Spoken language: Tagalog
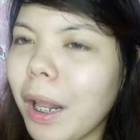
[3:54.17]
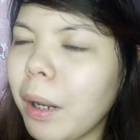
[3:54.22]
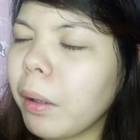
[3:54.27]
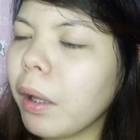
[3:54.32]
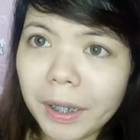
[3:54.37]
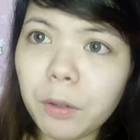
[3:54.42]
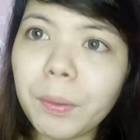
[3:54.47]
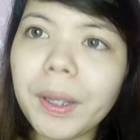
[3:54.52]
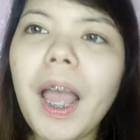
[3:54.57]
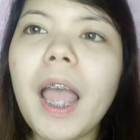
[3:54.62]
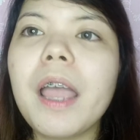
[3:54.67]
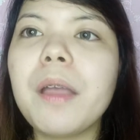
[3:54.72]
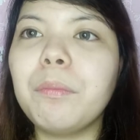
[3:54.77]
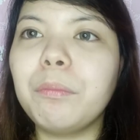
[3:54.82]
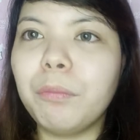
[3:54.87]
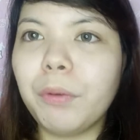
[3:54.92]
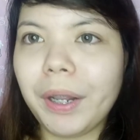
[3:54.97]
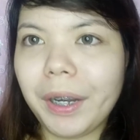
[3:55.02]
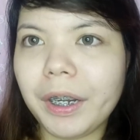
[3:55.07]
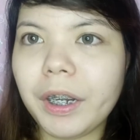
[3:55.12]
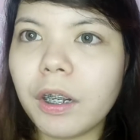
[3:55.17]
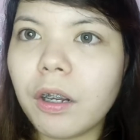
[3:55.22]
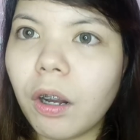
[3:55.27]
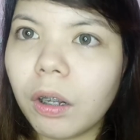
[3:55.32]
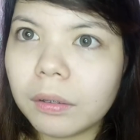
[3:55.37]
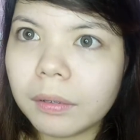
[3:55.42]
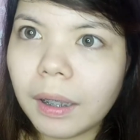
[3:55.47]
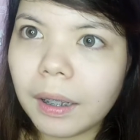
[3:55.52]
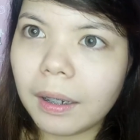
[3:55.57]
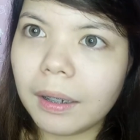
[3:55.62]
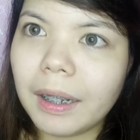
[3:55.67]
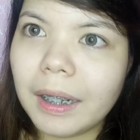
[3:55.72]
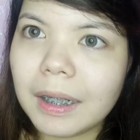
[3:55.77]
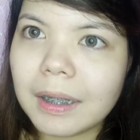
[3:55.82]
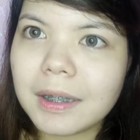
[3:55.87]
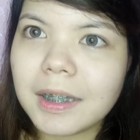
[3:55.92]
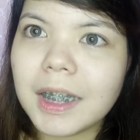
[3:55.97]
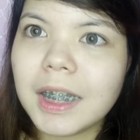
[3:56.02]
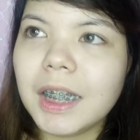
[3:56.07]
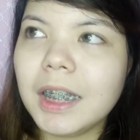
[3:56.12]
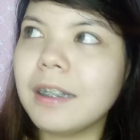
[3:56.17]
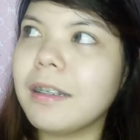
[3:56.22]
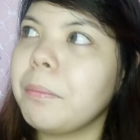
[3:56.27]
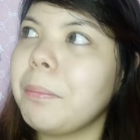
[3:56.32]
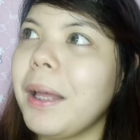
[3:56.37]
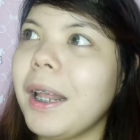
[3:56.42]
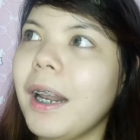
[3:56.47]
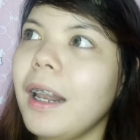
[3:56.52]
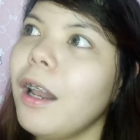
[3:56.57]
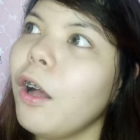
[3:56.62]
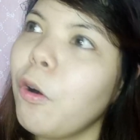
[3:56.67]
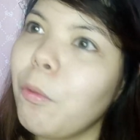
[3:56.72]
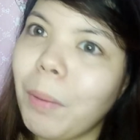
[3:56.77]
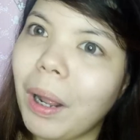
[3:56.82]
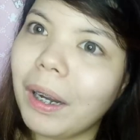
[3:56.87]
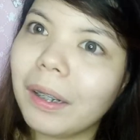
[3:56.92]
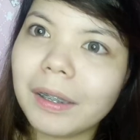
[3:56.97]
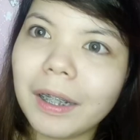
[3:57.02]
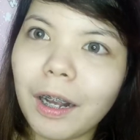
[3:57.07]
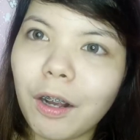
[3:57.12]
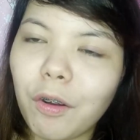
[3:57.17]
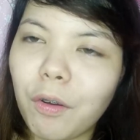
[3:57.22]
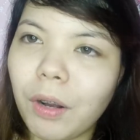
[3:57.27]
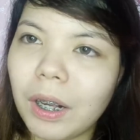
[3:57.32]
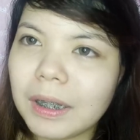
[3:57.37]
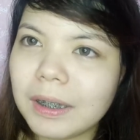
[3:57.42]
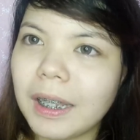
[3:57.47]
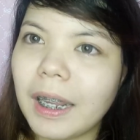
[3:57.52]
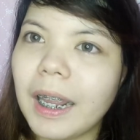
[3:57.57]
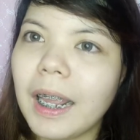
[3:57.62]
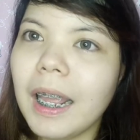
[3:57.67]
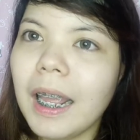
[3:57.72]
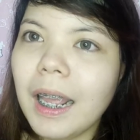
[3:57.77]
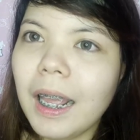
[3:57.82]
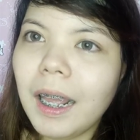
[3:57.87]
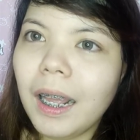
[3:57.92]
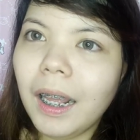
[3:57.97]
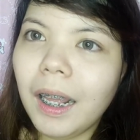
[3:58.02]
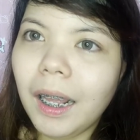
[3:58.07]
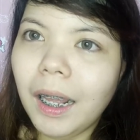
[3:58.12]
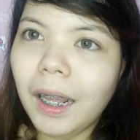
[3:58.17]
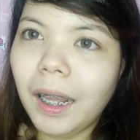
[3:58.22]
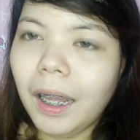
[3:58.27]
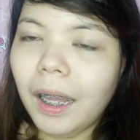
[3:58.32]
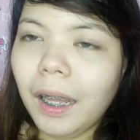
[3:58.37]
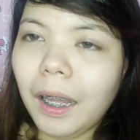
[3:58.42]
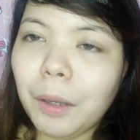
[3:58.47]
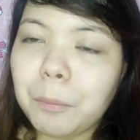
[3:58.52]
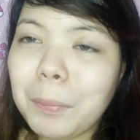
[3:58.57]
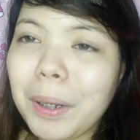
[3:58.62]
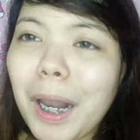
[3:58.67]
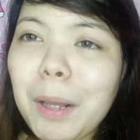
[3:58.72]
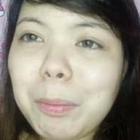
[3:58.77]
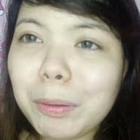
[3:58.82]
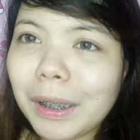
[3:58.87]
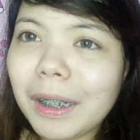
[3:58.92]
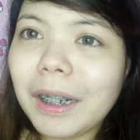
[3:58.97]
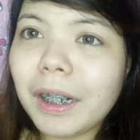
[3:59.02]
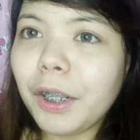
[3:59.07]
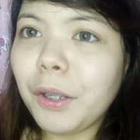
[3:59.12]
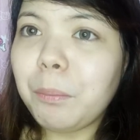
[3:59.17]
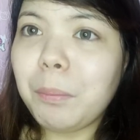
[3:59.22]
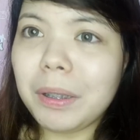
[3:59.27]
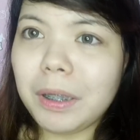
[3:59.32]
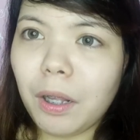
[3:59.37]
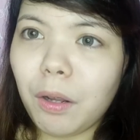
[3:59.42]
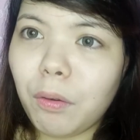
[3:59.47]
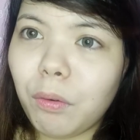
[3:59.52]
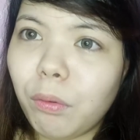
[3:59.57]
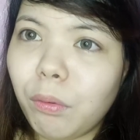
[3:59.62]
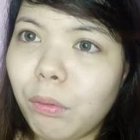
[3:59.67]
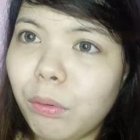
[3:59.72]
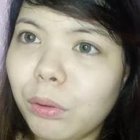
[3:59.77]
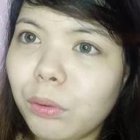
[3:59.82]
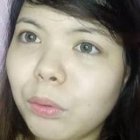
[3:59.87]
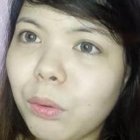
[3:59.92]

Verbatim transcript: Ah, by the way, I am wearing contact lens. Hindi siya para lang umarte ako kasi malabo talaga yung mata ko.